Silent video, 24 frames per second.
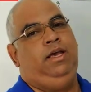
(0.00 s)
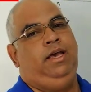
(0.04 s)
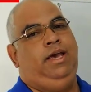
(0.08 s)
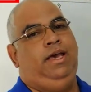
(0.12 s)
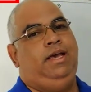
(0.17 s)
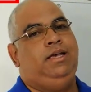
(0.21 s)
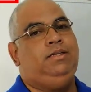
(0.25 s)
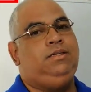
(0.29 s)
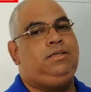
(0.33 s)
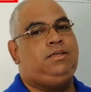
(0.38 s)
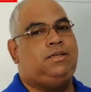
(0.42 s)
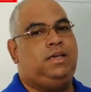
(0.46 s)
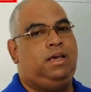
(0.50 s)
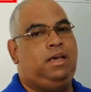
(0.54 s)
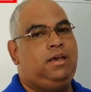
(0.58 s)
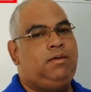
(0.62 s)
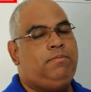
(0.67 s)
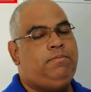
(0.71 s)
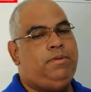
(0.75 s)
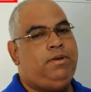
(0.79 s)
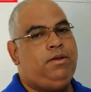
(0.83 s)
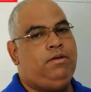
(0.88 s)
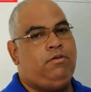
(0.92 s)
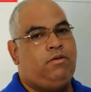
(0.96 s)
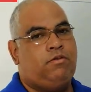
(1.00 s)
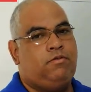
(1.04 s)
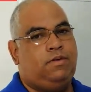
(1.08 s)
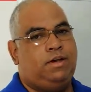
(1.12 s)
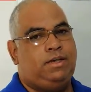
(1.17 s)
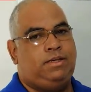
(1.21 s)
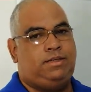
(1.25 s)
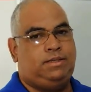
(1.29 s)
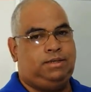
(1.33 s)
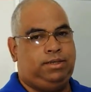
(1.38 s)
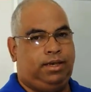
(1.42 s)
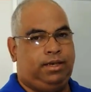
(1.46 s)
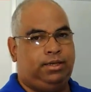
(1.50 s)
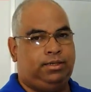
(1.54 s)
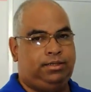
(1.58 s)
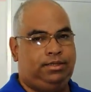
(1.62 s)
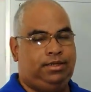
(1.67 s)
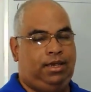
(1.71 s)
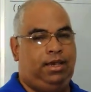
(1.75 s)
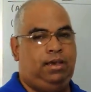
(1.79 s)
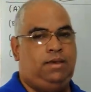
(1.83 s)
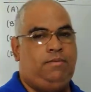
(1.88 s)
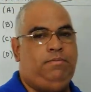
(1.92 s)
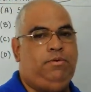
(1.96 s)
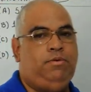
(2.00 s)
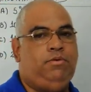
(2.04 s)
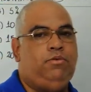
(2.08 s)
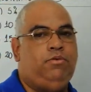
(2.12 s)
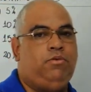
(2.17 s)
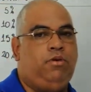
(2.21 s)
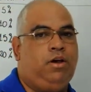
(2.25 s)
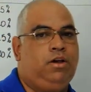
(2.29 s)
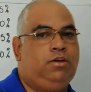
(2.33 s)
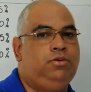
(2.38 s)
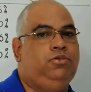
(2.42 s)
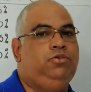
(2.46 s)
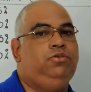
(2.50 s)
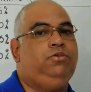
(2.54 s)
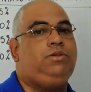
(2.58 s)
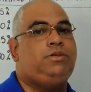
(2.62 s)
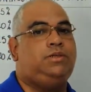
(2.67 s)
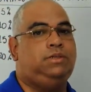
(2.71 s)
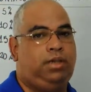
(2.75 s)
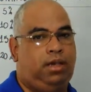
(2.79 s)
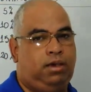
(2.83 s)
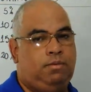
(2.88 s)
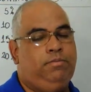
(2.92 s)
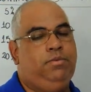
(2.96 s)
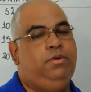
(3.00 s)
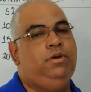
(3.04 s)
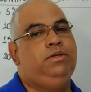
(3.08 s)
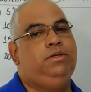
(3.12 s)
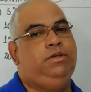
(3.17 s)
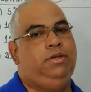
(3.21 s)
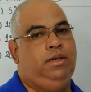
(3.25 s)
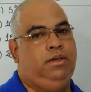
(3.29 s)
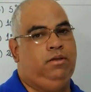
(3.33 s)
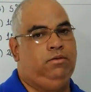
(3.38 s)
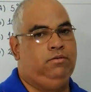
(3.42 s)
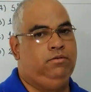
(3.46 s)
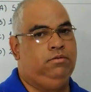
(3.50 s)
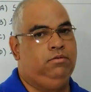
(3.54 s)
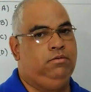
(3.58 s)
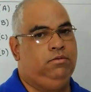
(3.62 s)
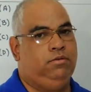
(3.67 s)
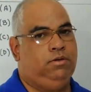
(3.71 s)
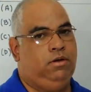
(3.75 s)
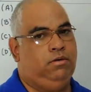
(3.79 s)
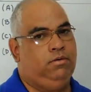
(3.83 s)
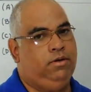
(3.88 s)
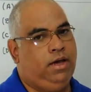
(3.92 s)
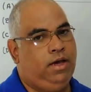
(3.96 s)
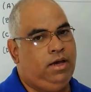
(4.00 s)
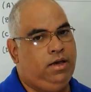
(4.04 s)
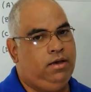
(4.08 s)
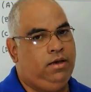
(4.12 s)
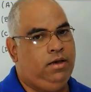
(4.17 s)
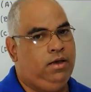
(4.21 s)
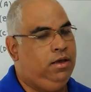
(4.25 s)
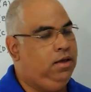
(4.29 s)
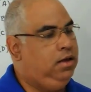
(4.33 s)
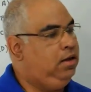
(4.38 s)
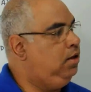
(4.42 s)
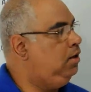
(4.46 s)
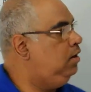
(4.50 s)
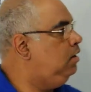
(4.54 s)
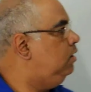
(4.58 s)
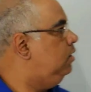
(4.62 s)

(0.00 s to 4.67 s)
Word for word: é sempre ou vai ser sempre o nosso 100%, tá ok?